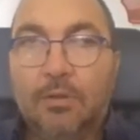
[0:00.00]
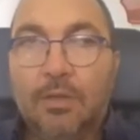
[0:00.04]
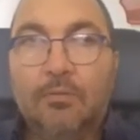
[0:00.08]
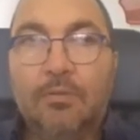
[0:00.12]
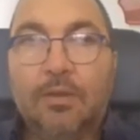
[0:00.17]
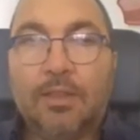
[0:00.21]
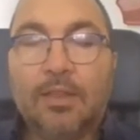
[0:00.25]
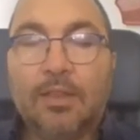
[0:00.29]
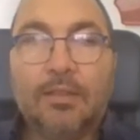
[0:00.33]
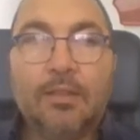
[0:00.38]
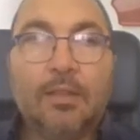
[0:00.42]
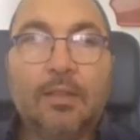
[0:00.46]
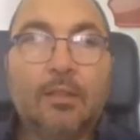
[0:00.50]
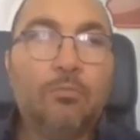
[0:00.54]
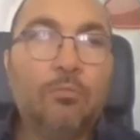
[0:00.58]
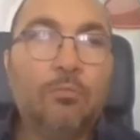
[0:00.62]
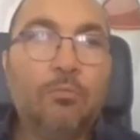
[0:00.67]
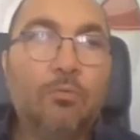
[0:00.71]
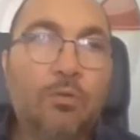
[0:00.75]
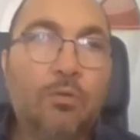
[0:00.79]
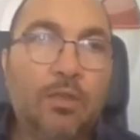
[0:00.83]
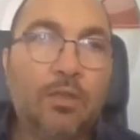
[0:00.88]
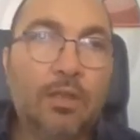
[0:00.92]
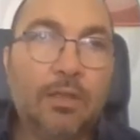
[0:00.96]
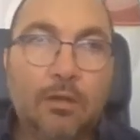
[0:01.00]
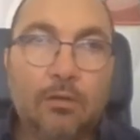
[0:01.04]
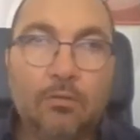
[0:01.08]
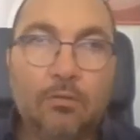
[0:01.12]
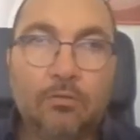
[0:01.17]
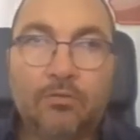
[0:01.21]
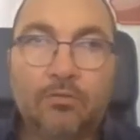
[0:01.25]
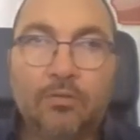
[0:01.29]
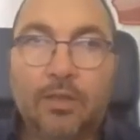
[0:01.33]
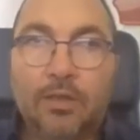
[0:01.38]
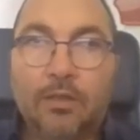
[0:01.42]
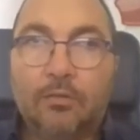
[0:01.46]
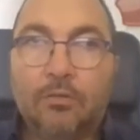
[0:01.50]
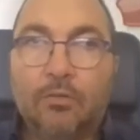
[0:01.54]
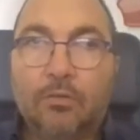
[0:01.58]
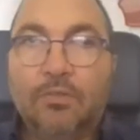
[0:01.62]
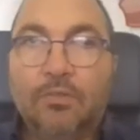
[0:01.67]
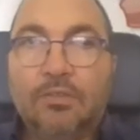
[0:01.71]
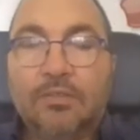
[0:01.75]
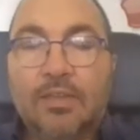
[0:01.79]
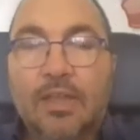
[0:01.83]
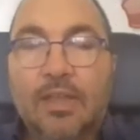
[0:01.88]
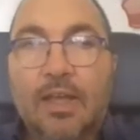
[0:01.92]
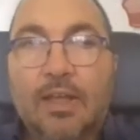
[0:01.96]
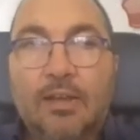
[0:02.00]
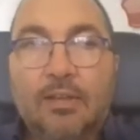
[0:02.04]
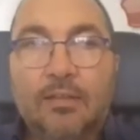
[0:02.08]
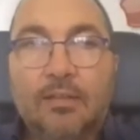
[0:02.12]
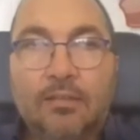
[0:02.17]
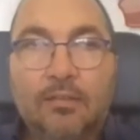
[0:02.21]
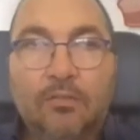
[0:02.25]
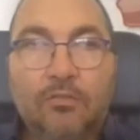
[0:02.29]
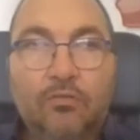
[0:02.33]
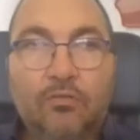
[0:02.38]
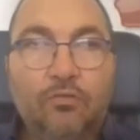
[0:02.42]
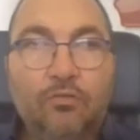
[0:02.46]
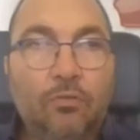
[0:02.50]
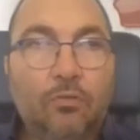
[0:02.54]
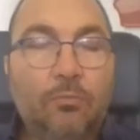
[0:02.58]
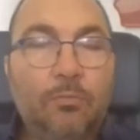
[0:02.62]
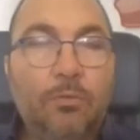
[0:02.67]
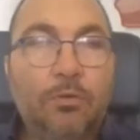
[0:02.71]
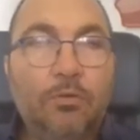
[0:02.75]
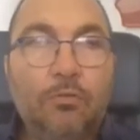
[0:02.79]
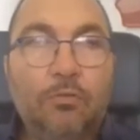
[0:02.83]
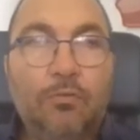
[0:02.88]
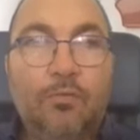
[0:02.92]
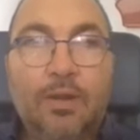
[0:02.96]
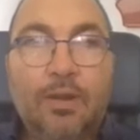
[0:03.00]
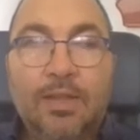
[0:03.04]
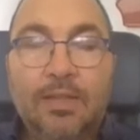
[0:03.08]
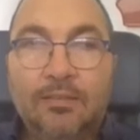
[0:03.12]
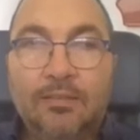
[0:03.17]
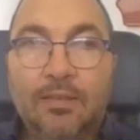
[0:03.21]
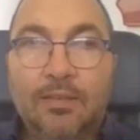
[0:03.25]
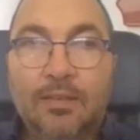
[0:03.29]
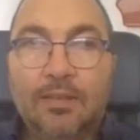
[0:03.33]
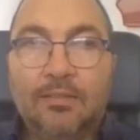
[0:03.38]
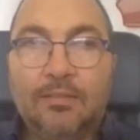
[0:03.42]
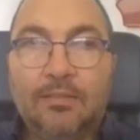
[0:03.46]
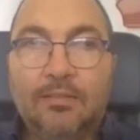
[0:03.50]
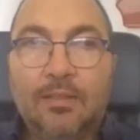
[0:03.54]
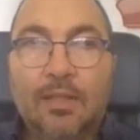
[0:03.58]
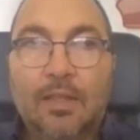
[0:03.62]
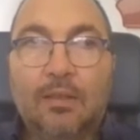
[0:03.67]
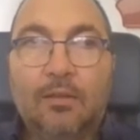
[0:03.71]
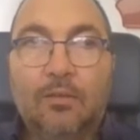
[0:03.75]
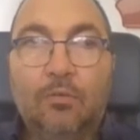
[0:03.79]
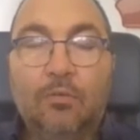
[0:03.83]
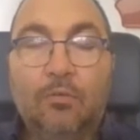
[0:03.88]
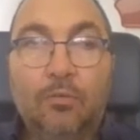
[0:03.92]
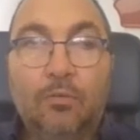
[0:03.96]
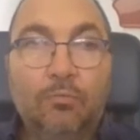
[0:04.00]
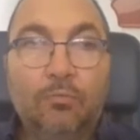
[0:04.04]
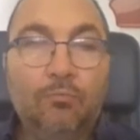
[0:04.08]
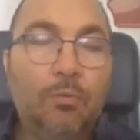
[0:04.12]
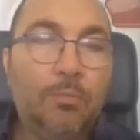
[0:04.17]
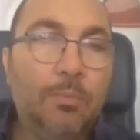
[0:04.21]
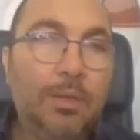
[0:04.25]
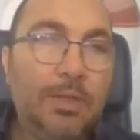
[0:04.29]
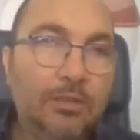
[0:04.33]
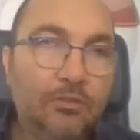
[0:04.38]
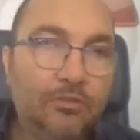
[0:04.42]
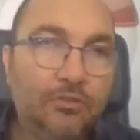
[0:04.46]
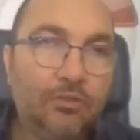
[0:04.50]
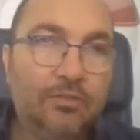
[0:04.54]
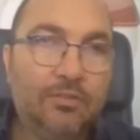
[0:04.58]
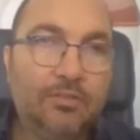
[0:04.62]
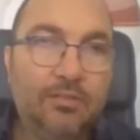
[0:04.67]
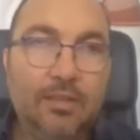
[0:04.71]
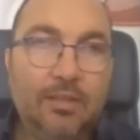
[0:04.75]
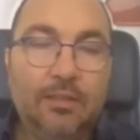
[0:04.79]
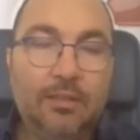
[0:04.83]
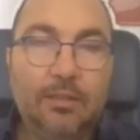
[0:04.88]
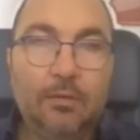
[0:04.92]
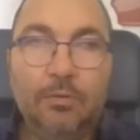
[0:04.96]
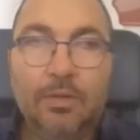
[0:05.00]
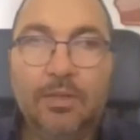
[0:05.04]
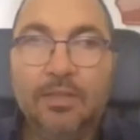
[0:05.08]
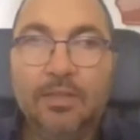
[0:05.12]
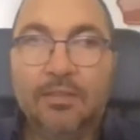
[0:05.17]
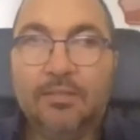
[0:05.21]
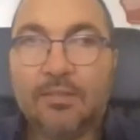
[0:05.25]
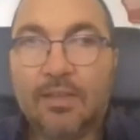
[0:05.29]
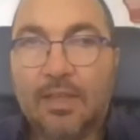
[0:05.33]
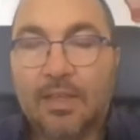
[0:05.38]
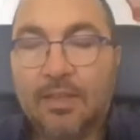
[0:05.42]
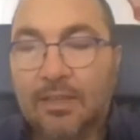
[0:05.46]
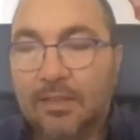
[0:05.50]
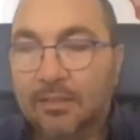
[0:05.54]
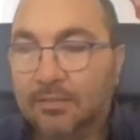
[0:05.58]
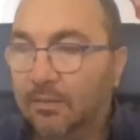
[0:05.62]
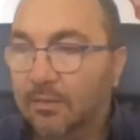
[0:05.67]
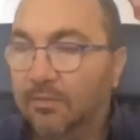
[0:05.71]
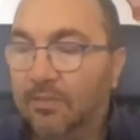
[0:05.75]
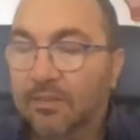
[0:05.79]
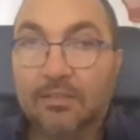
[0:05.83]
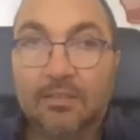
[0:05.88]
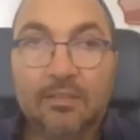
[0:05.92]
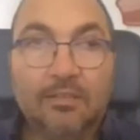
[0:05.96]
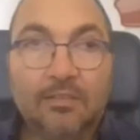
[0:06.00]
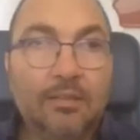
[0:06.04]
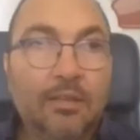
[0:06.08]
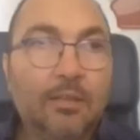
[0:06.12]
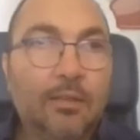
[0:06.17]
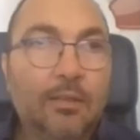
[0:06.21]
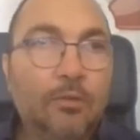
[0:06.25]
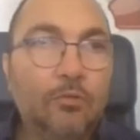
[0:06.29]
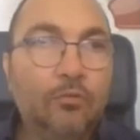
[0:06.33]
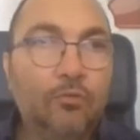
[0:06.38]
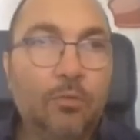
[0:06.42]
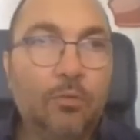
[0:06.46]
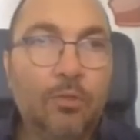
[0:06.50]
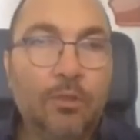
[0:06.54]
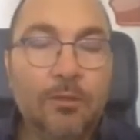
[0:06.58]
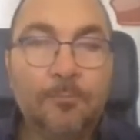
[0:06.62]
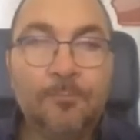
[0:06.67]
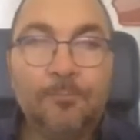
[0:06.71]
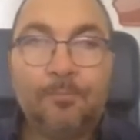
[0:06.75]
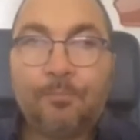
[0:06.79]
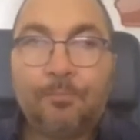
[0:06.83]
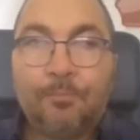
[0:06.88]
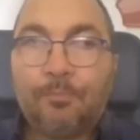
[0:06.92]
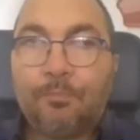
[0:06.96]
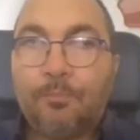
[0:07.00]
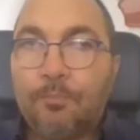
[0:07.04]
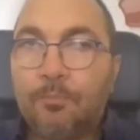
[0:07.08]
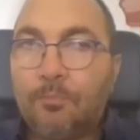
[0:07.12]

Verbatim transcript: quindi vada a dare un'occhiata allo zainetto fiscale, se ci sono minusvalenze che stanno 2017, quindi scadenza tra 60 giorni,